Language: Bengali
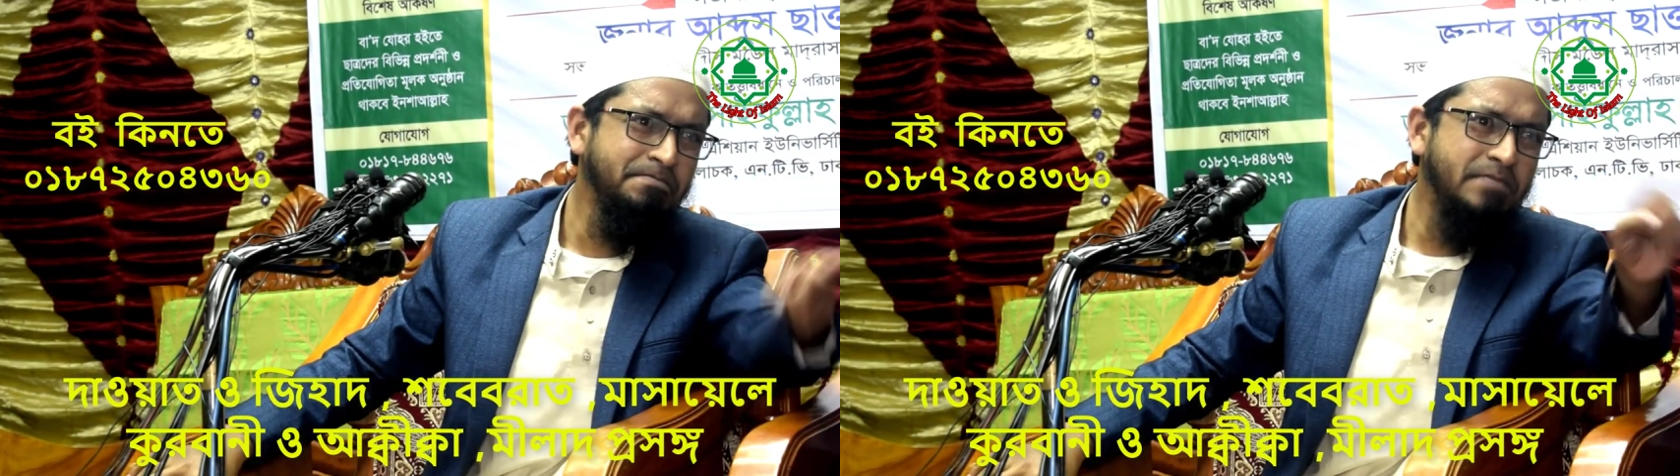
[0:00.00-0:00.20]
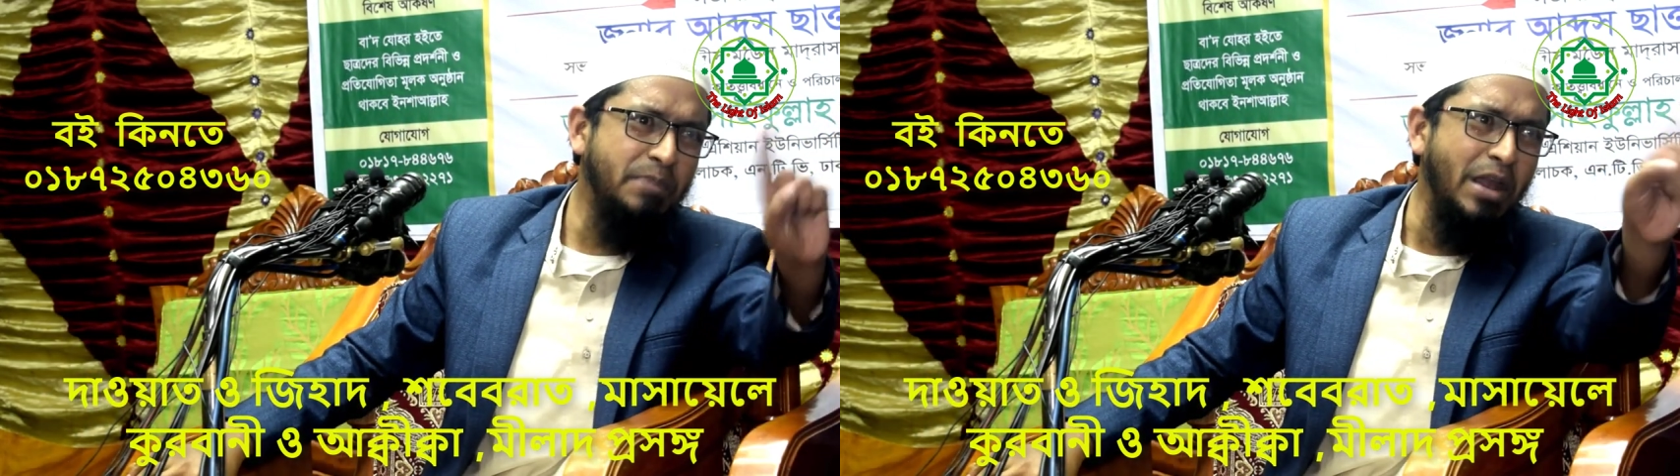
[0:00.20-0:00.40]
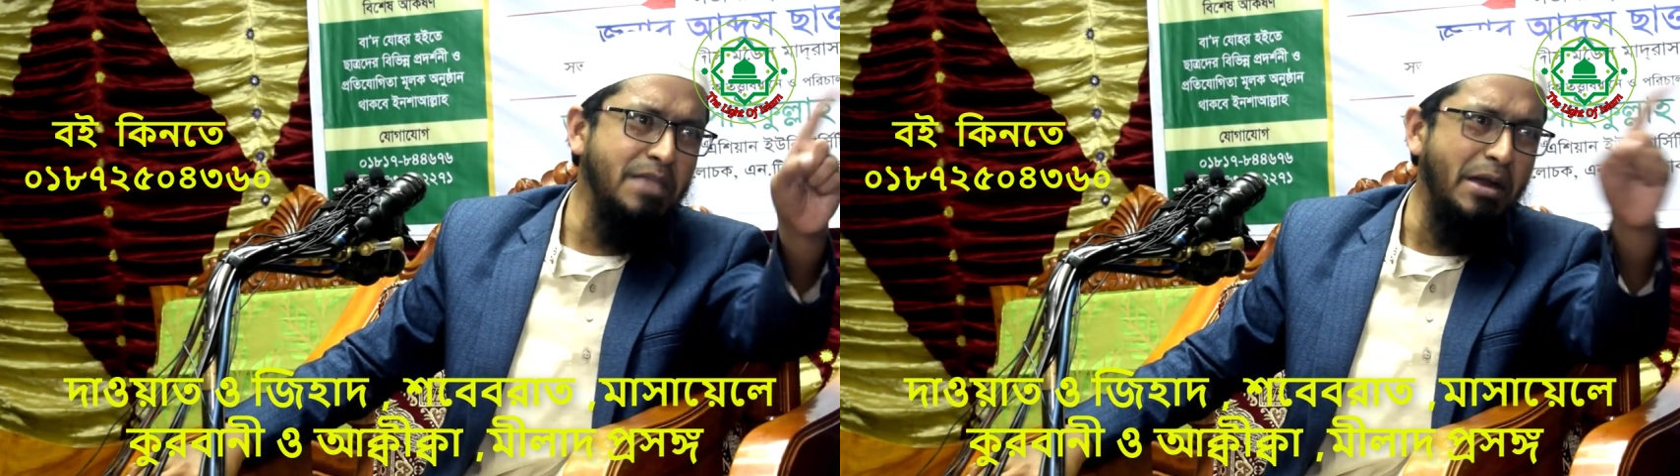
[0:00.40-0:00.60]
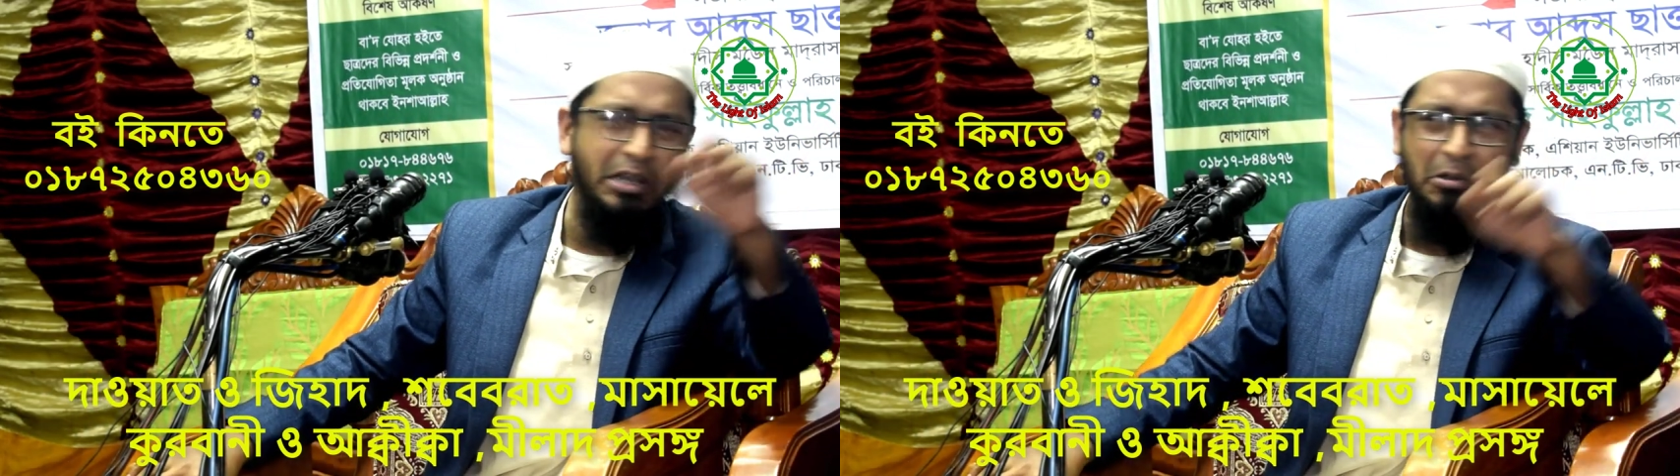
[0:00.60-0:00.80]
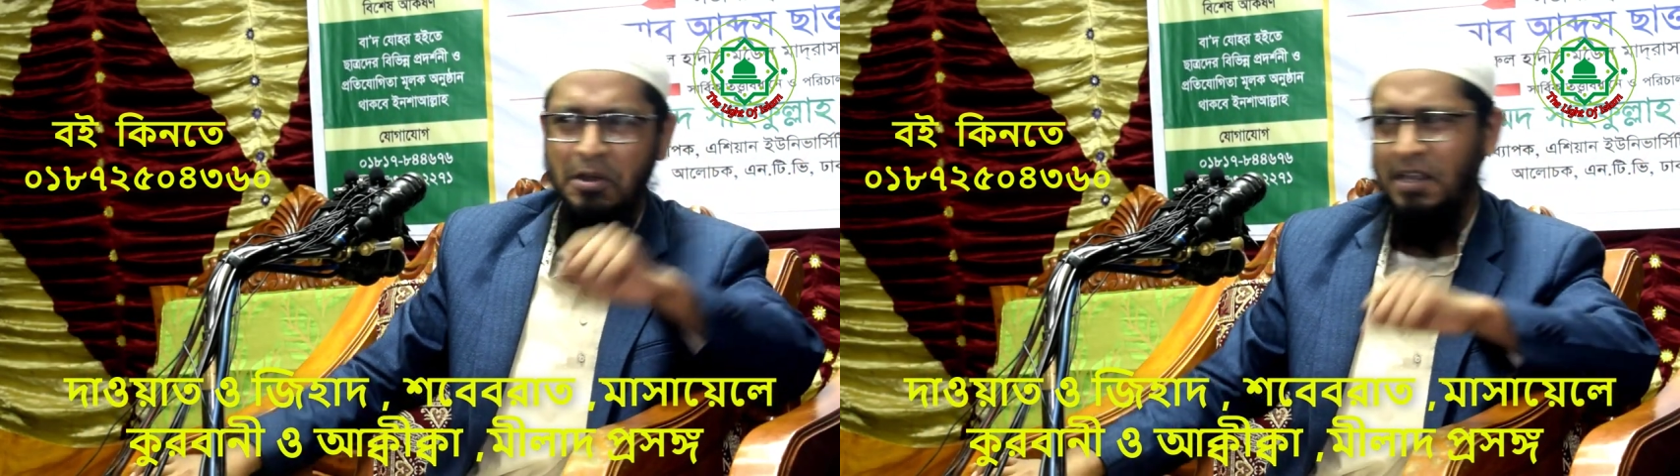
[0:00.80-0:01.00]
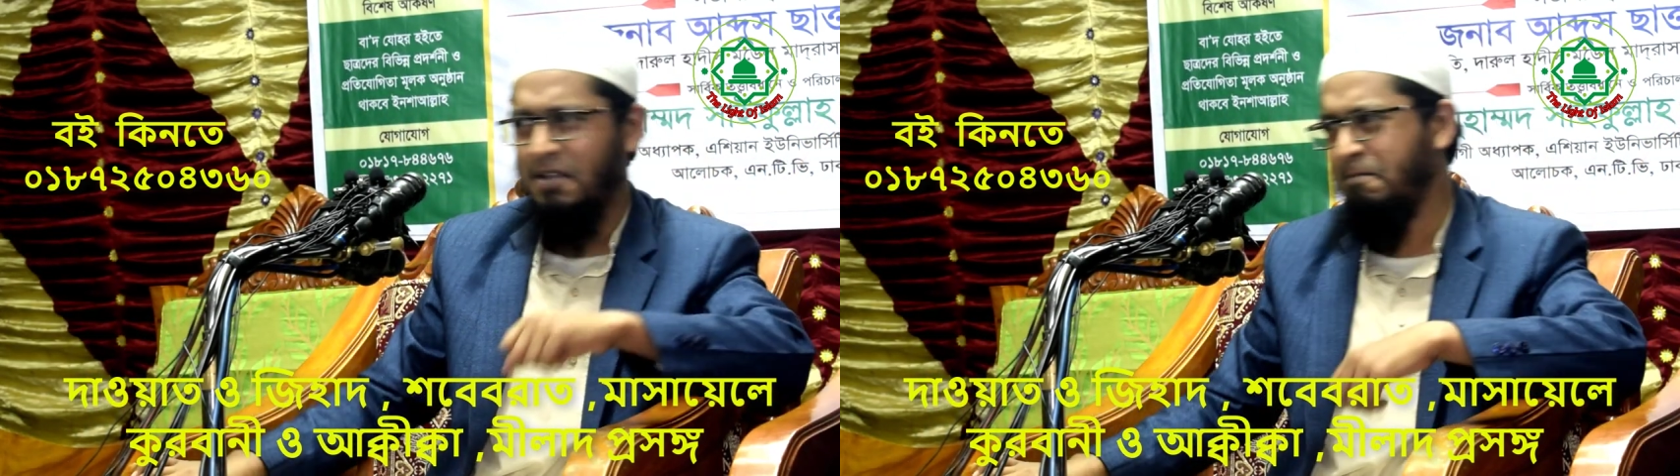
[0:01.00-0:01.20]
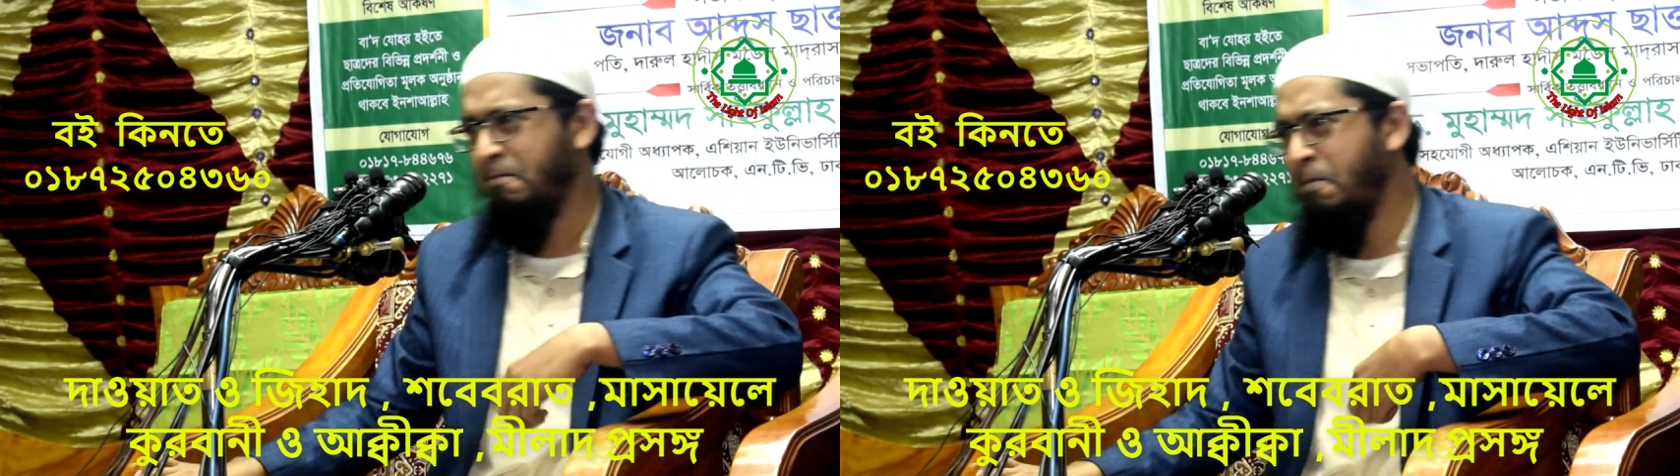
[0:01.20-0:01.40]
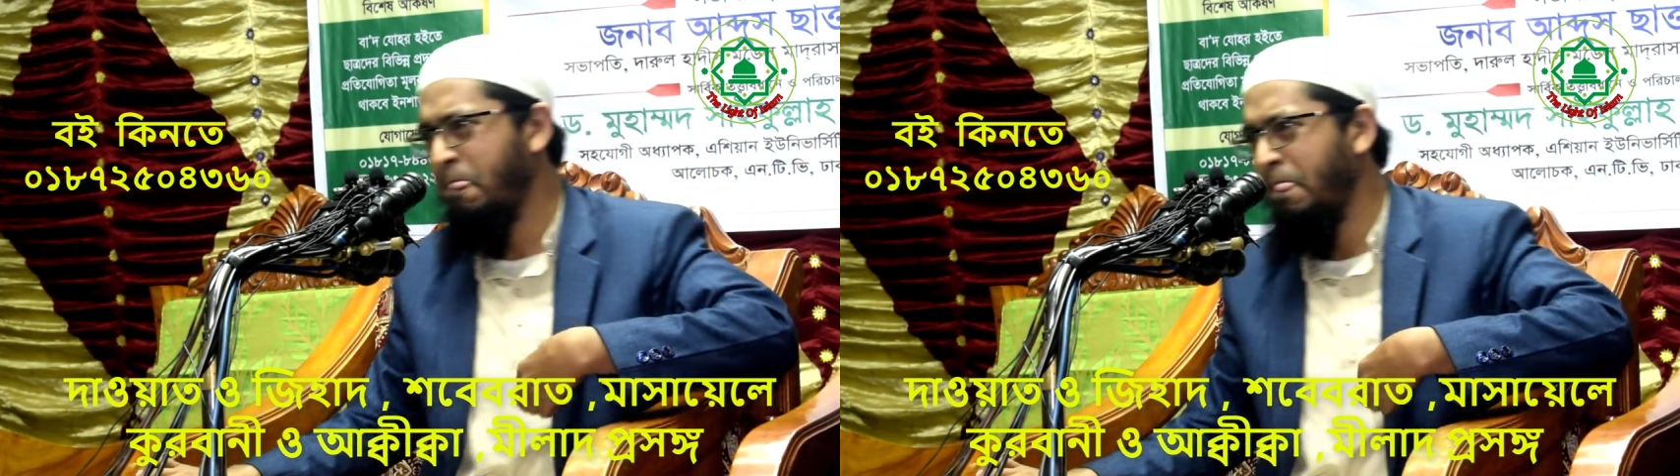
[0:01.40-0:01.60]
আপনার ইমান ঠিক হয়নি
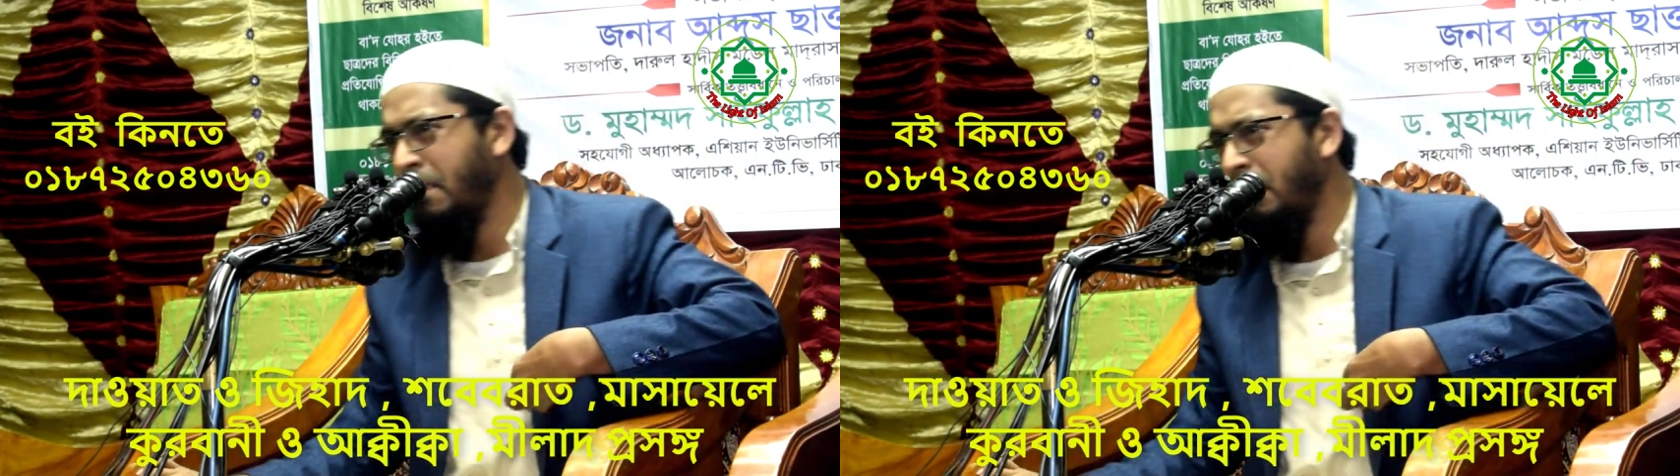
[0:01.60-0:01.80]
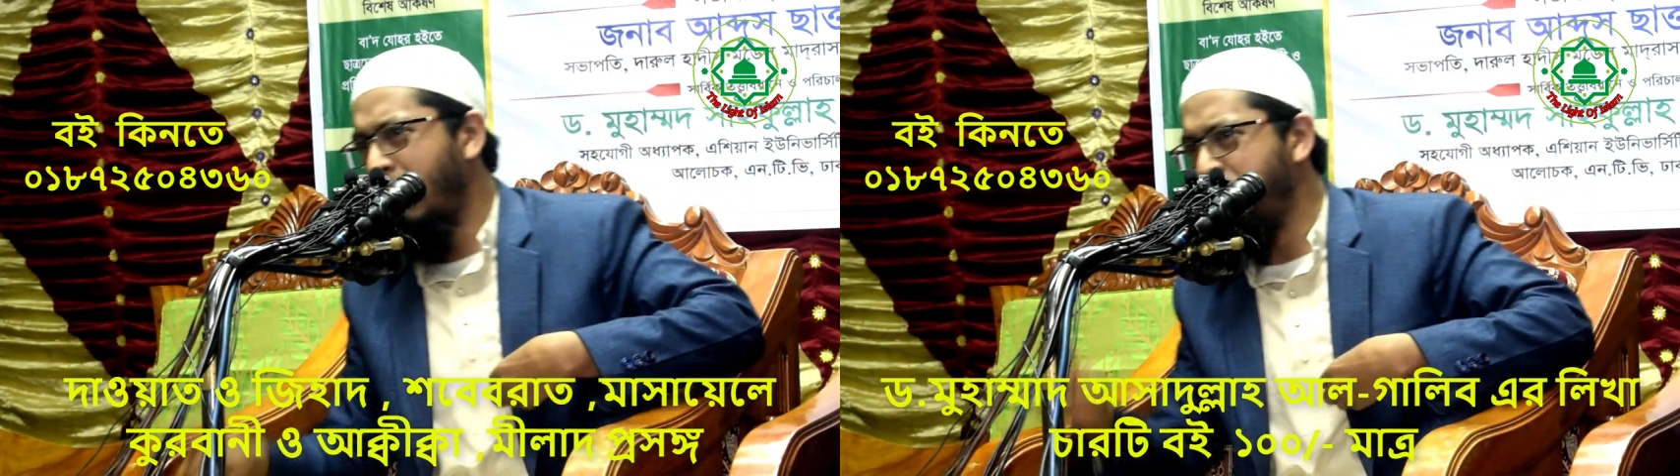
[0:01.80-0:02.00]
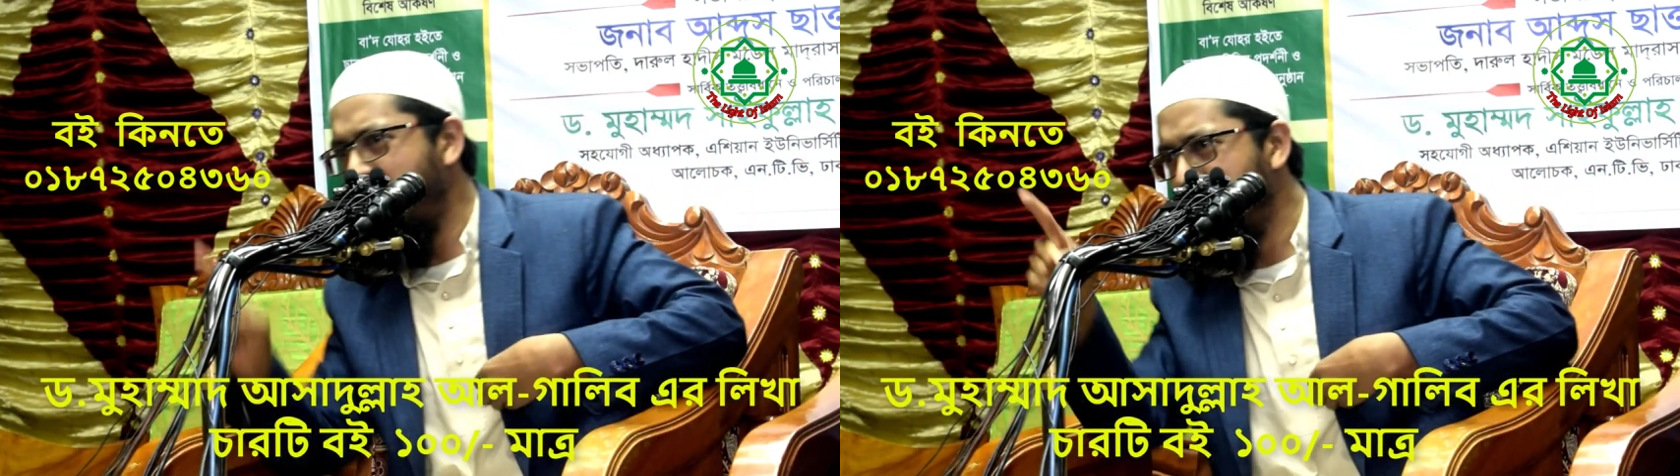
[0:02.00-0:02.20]
আপনার